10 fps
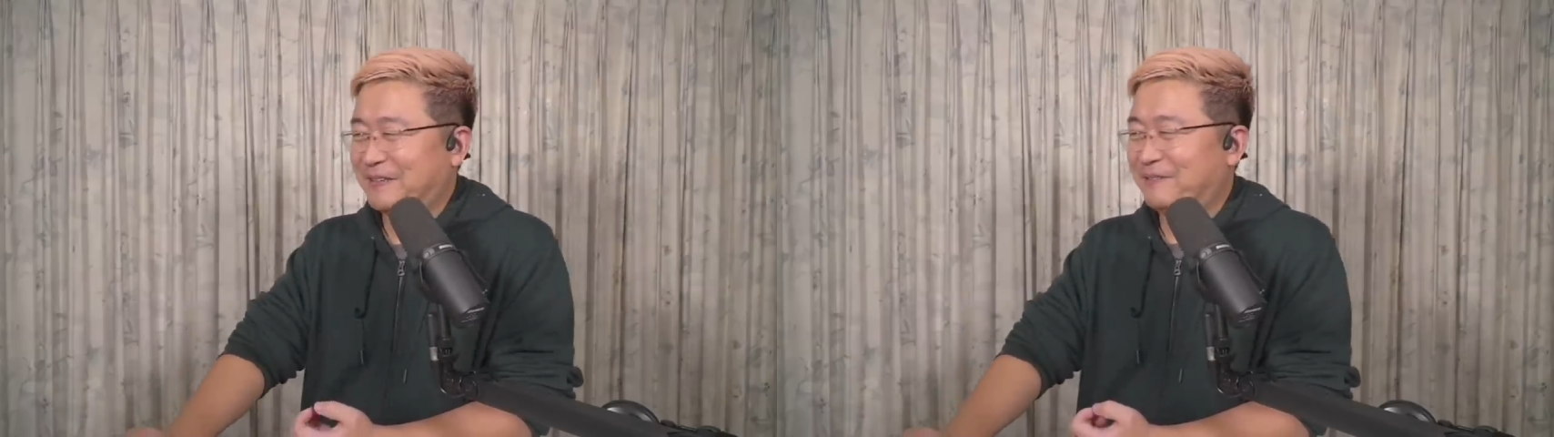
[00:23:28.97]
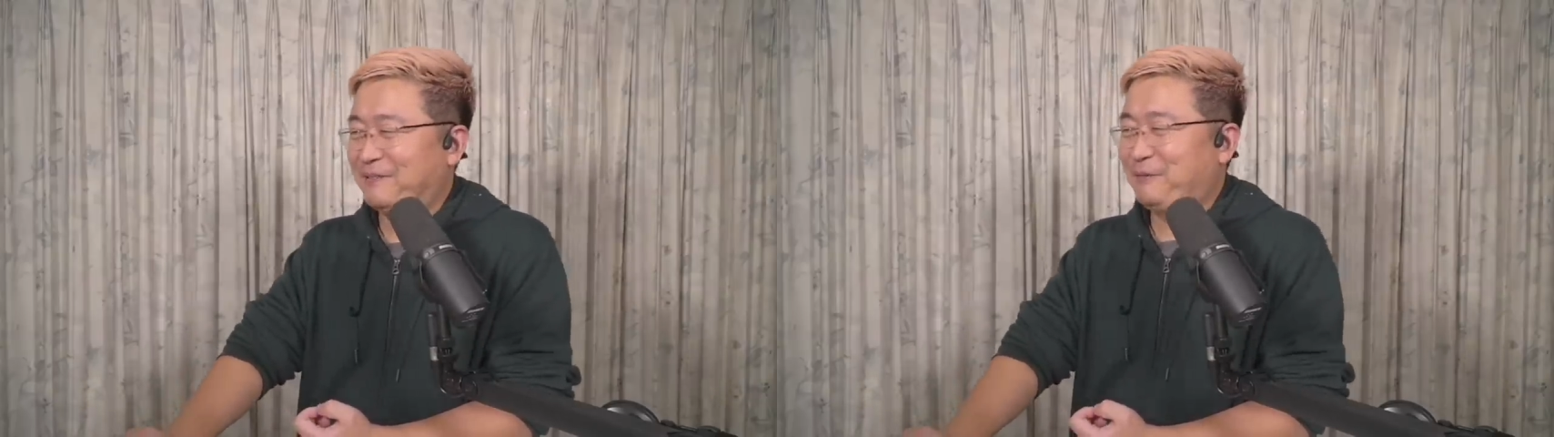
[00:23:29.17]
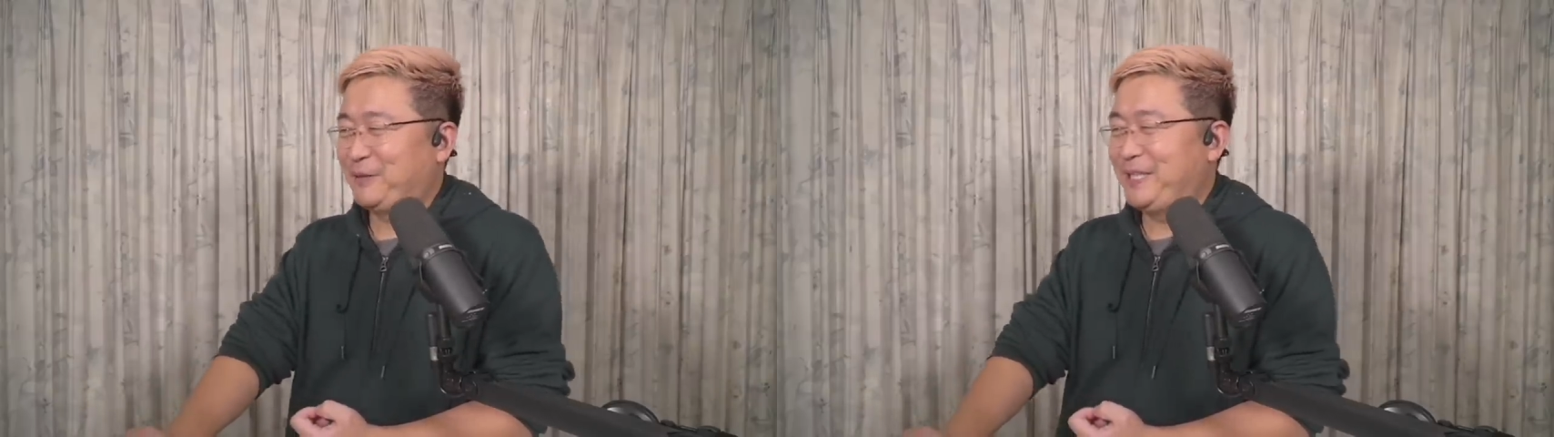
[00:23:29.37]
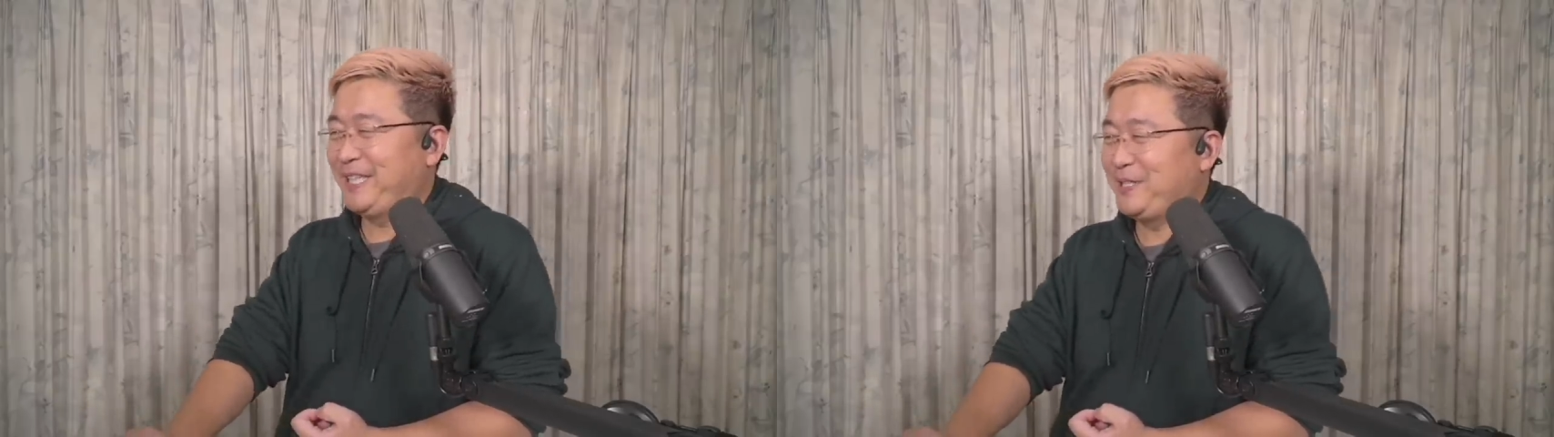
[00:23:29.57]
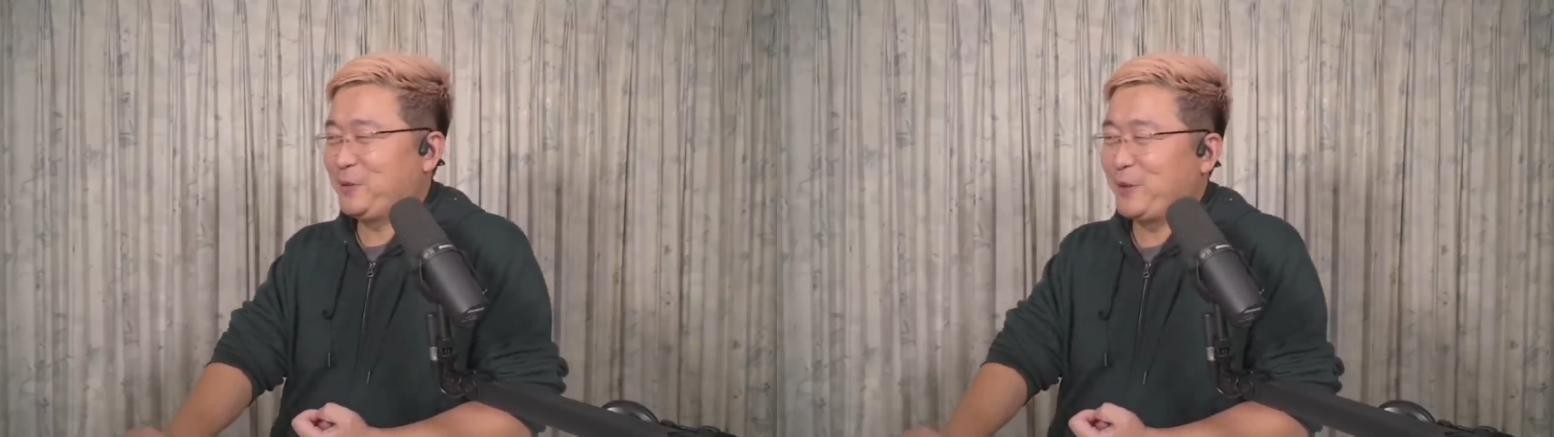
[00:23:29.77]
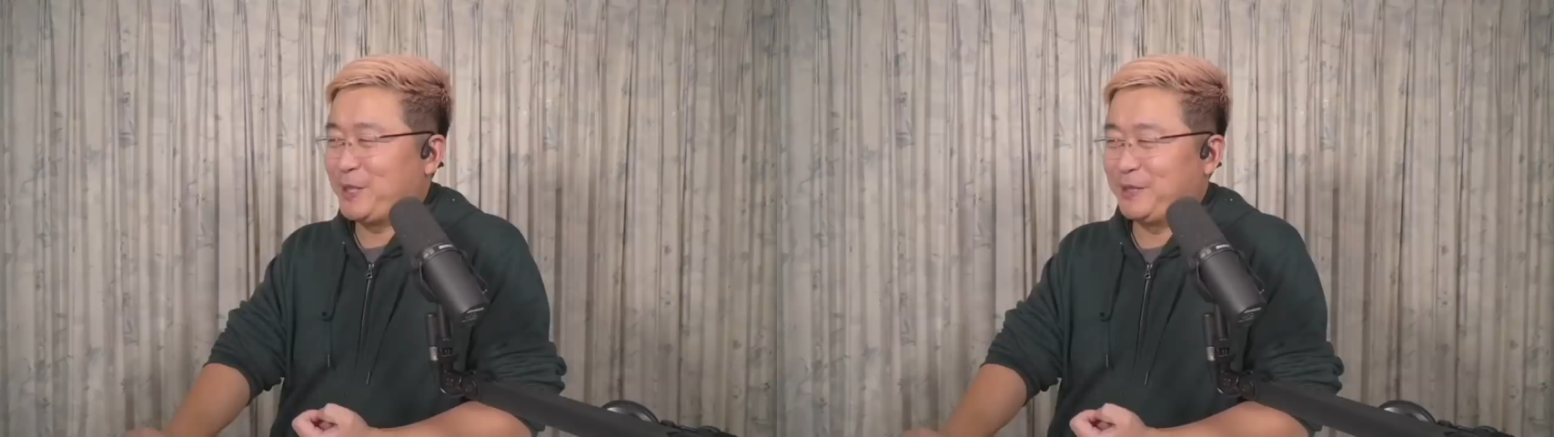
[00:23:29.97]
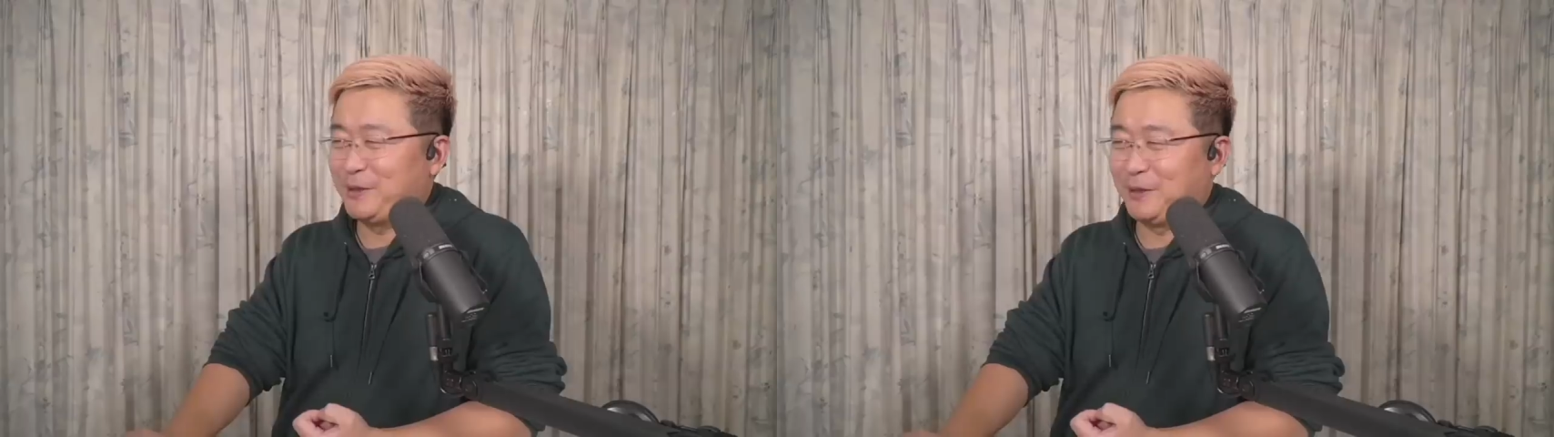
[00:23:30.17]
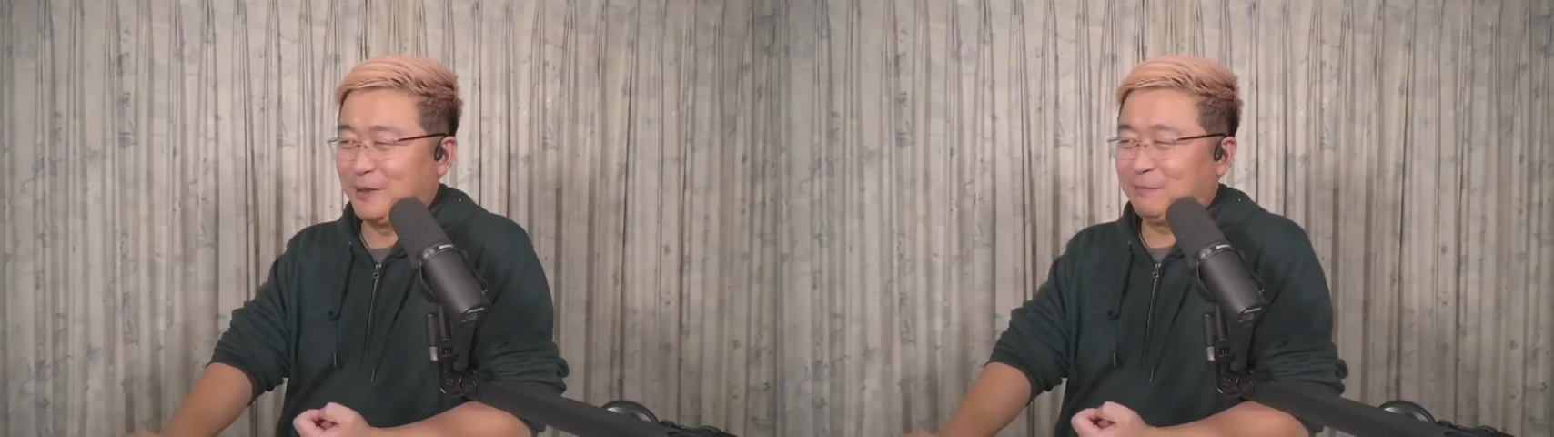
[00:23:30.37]
我我今天就算是
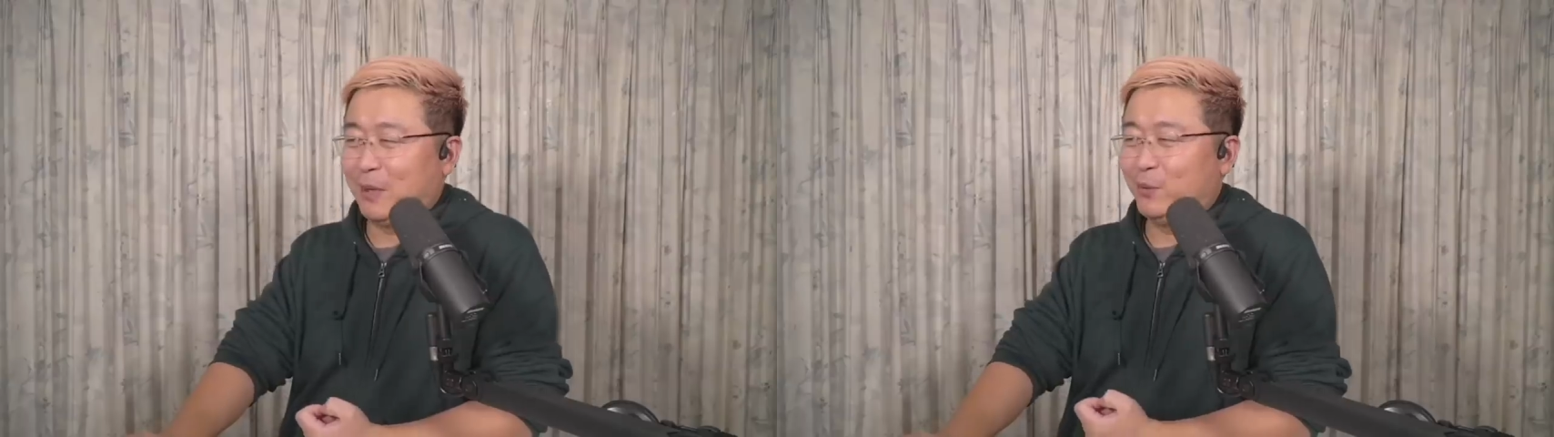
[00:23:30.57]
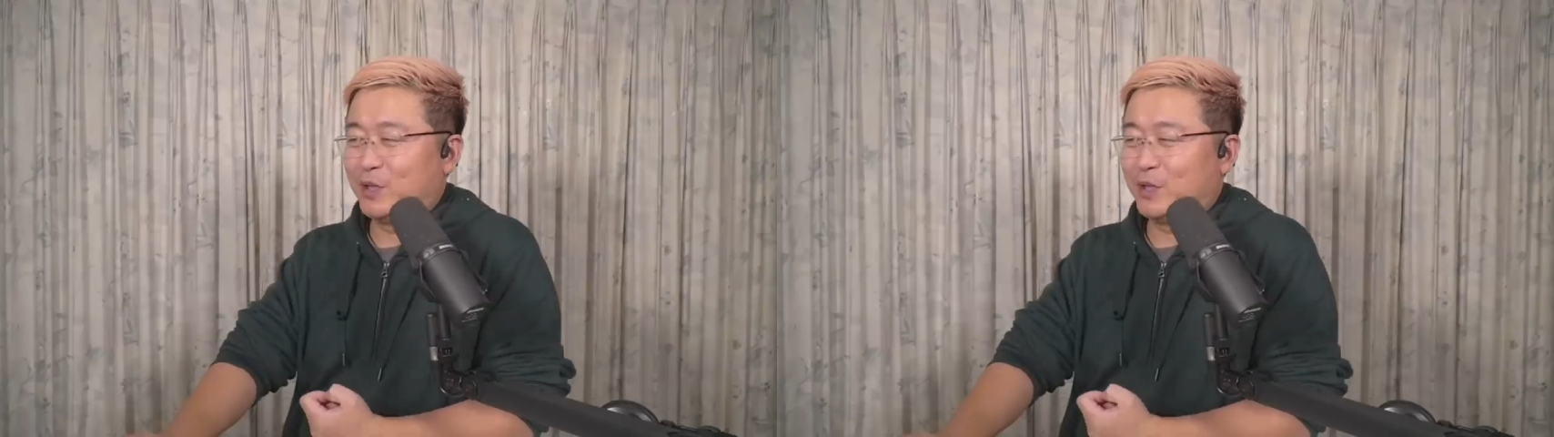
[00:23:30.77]
这个把我